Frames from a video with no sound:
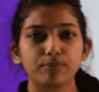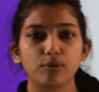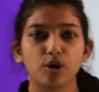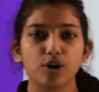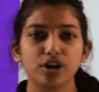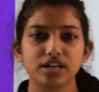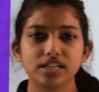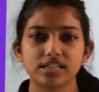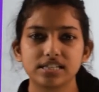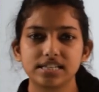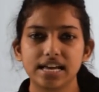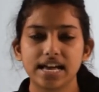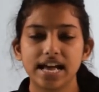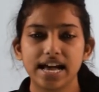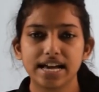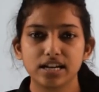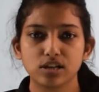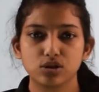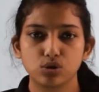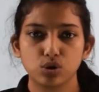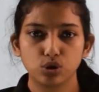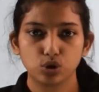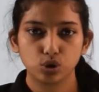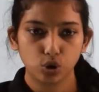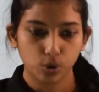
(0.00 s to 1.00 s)
पॉइंट्स हैं
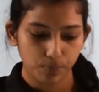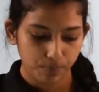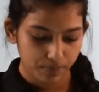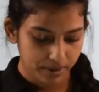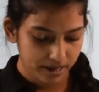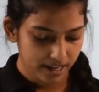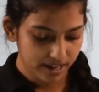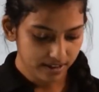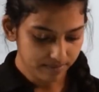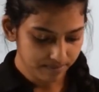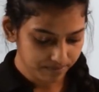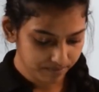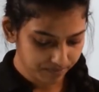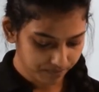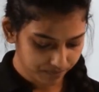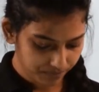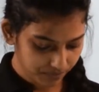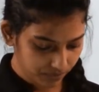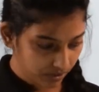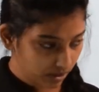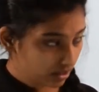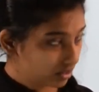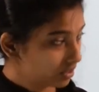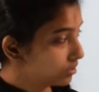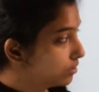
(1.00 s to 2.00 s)
आइसोटोप के
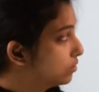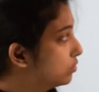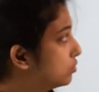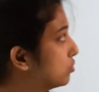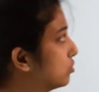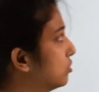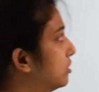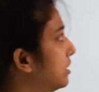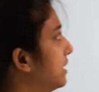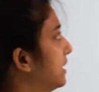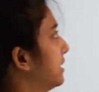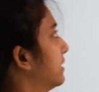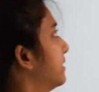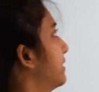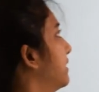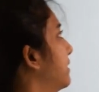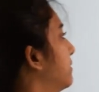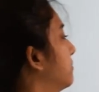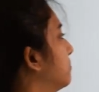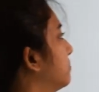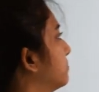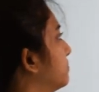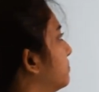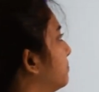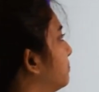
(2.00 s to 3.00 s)
उसको देखते हैं